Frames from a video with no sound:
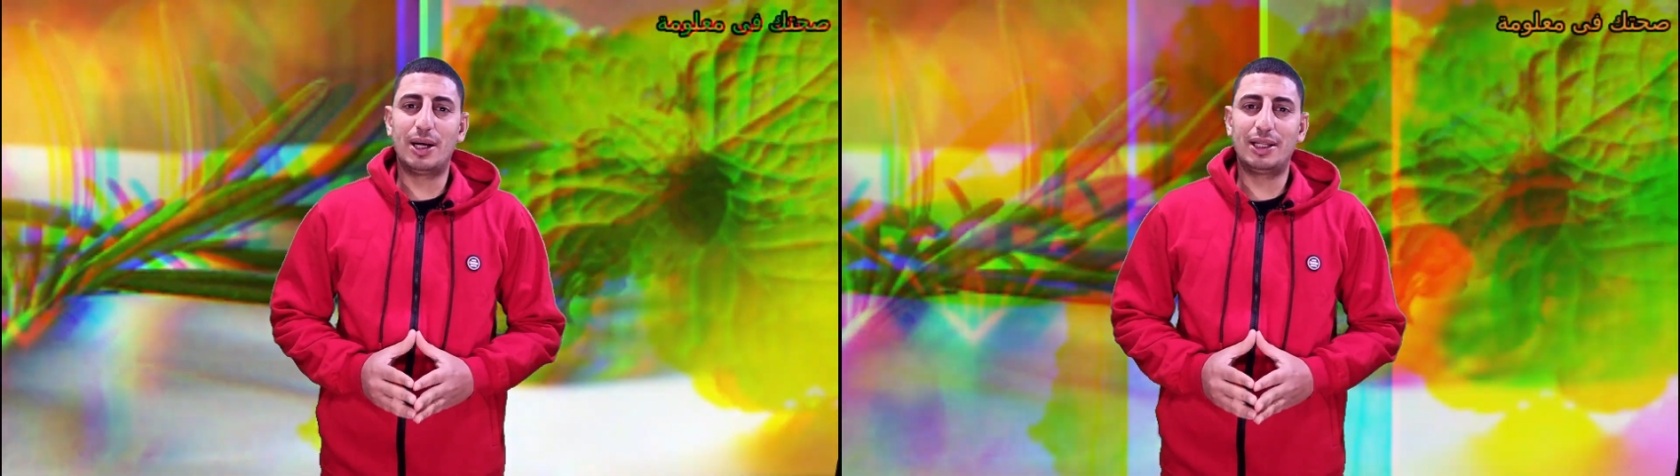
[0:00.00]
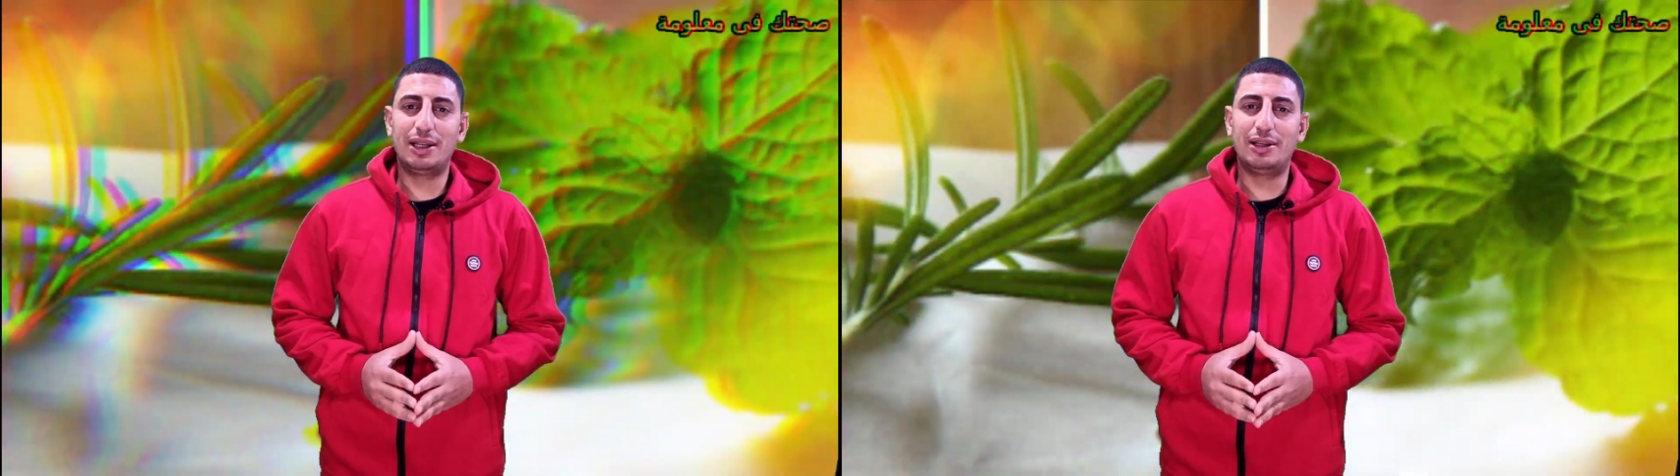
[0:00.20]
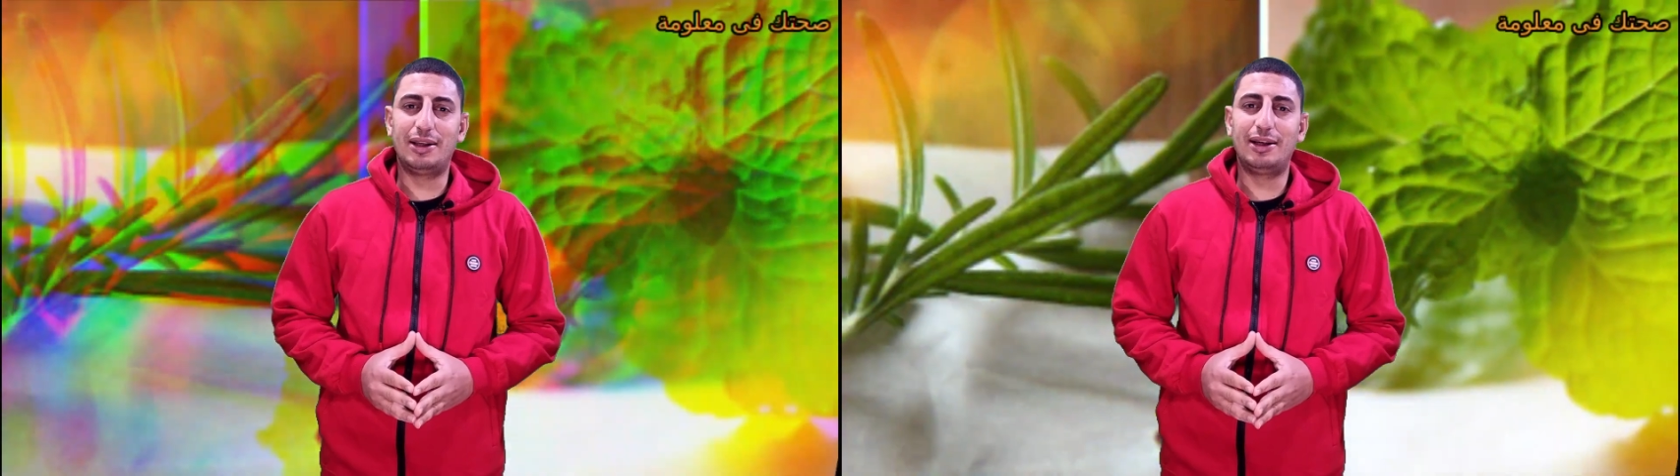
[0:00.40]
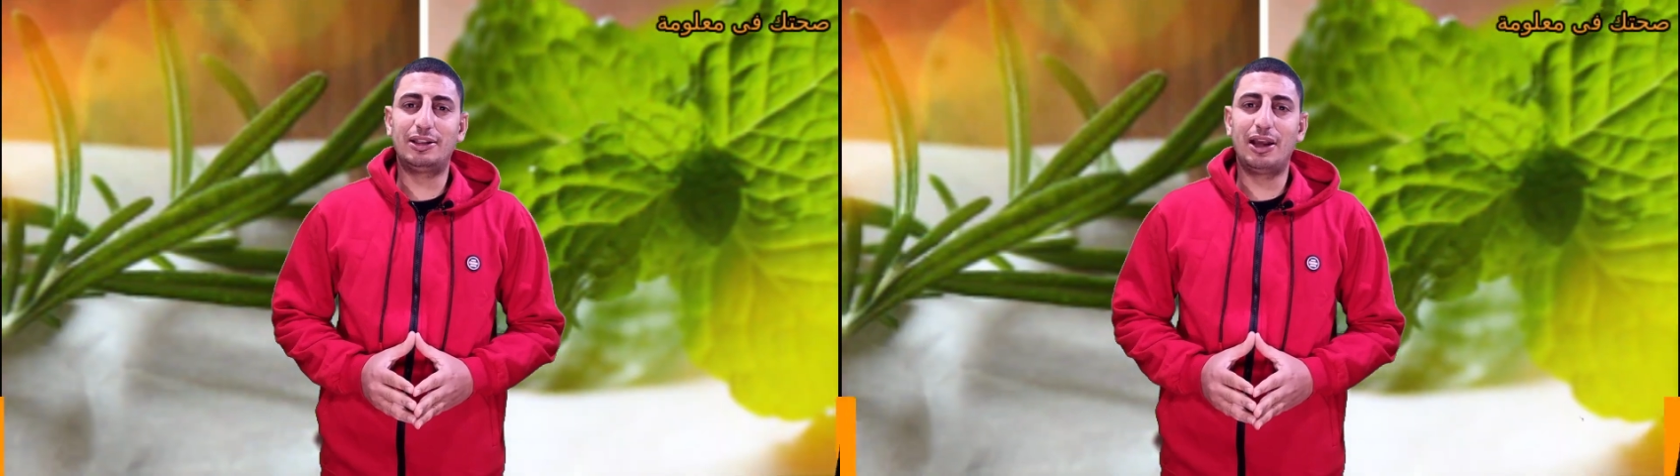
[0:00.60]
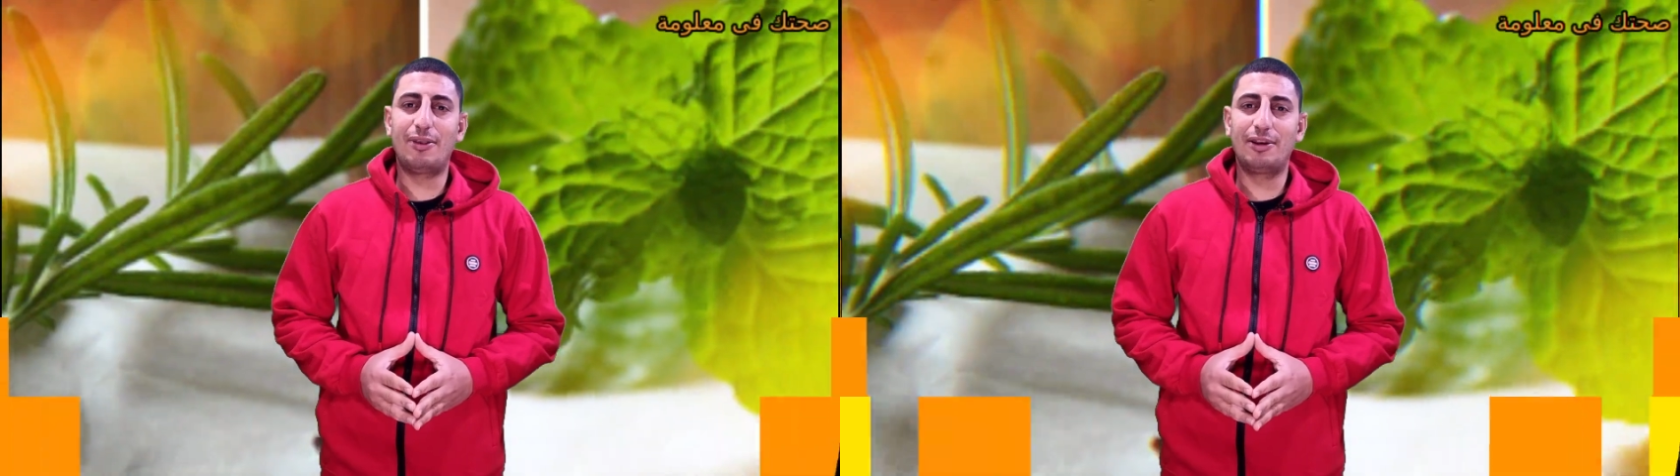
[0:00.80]
معنا إلى
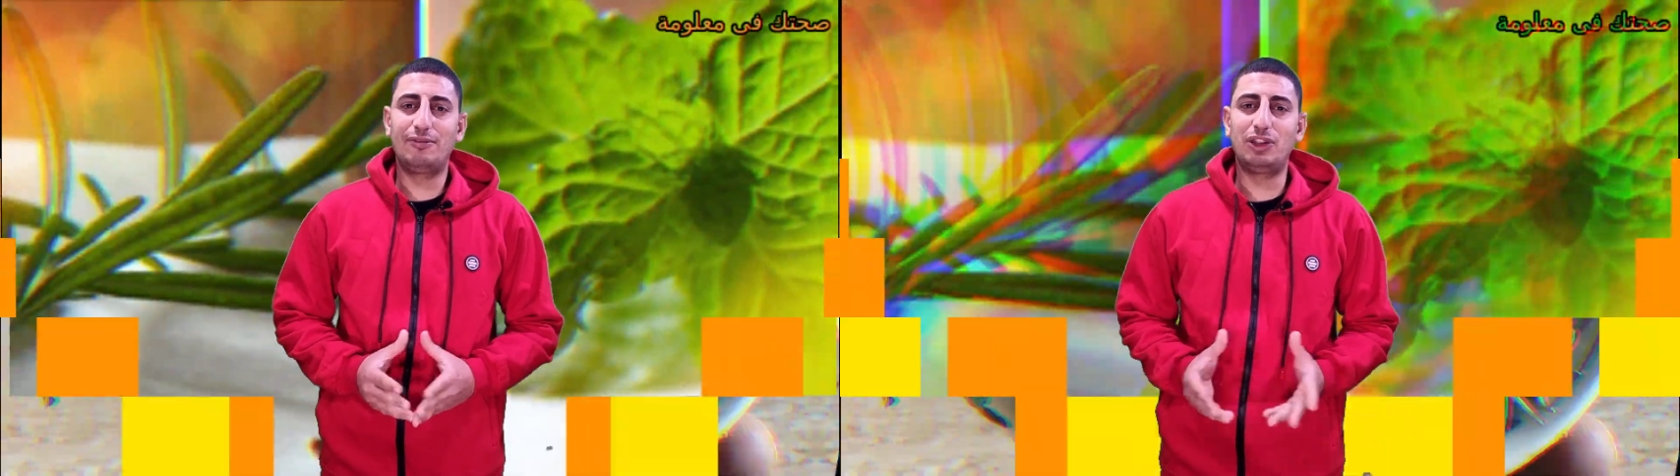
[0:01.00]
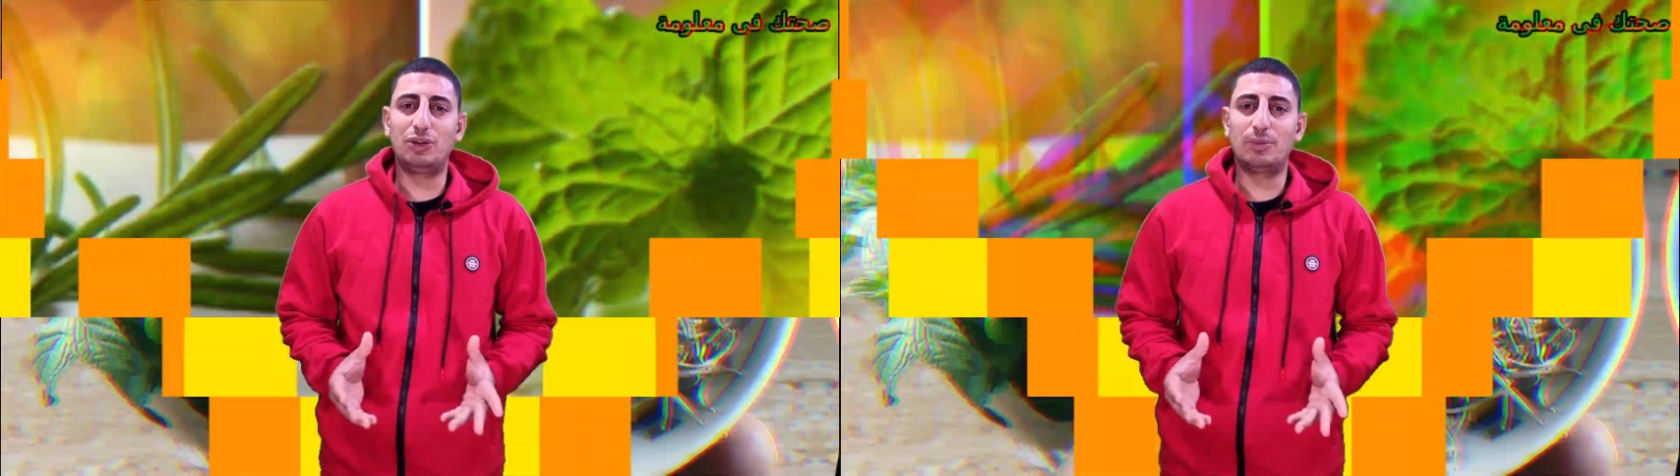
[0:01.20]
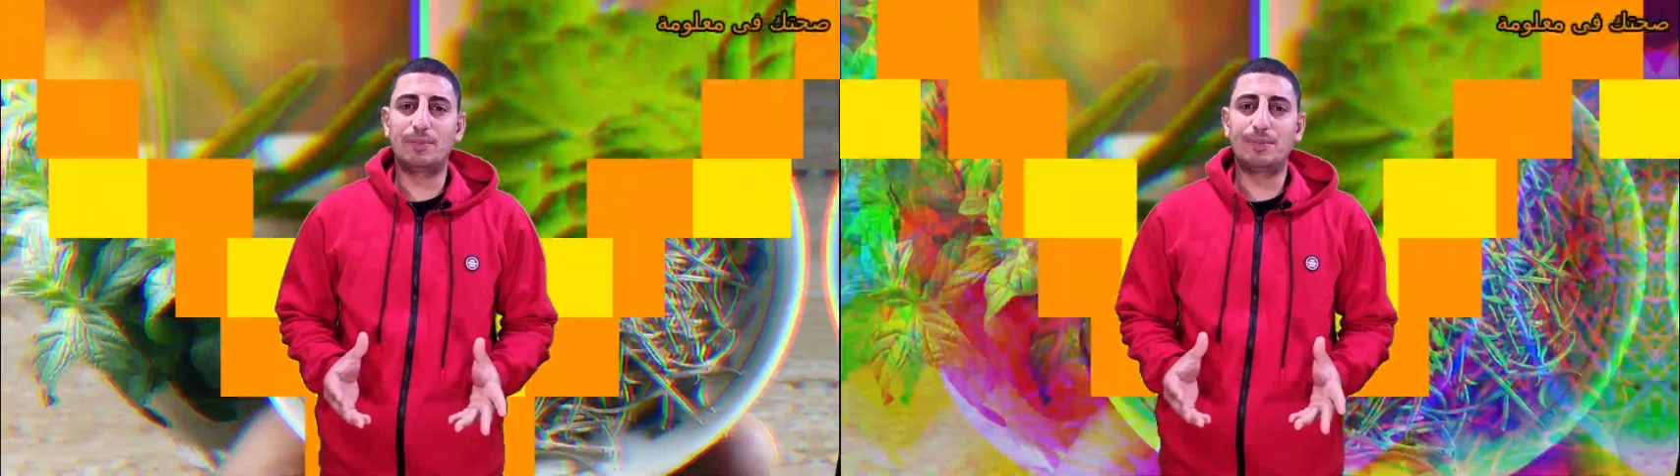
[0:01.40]
نهاية هذا الفيديو